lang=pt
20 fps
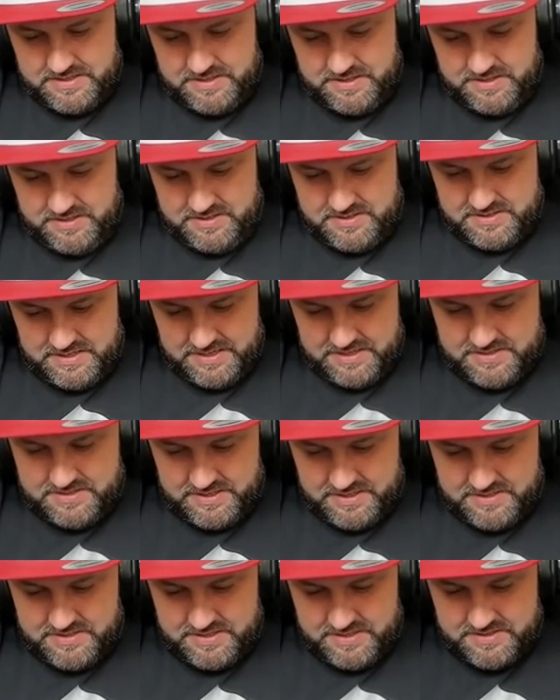Que sair. Sair,
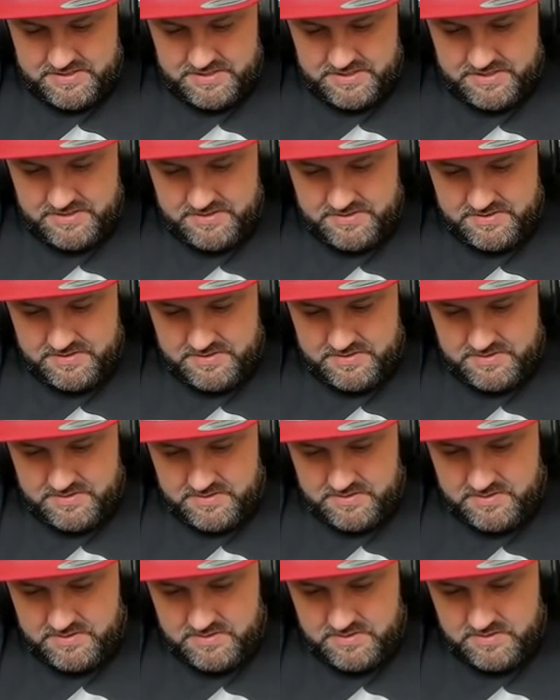sair, sair, sair.
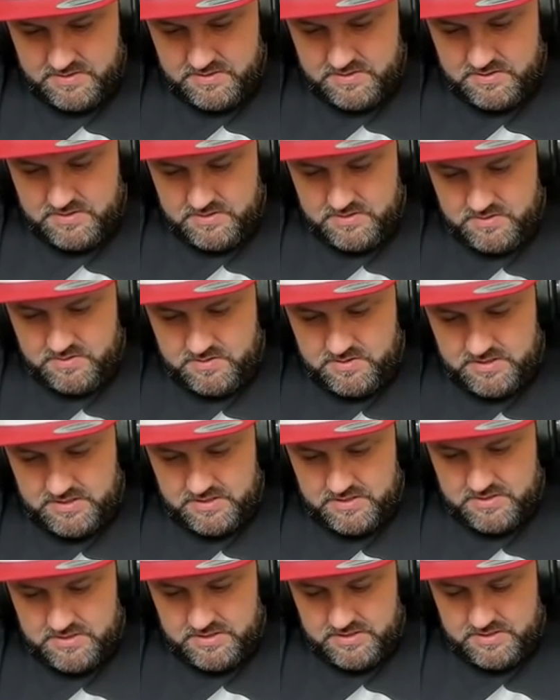
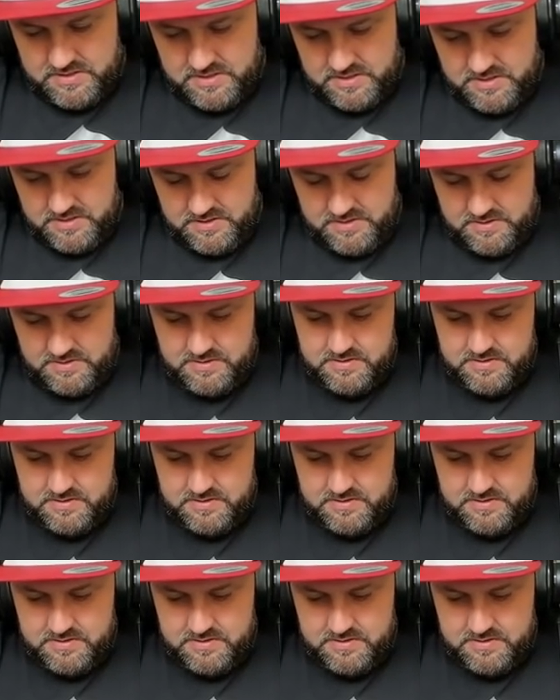Sair, sair, sair.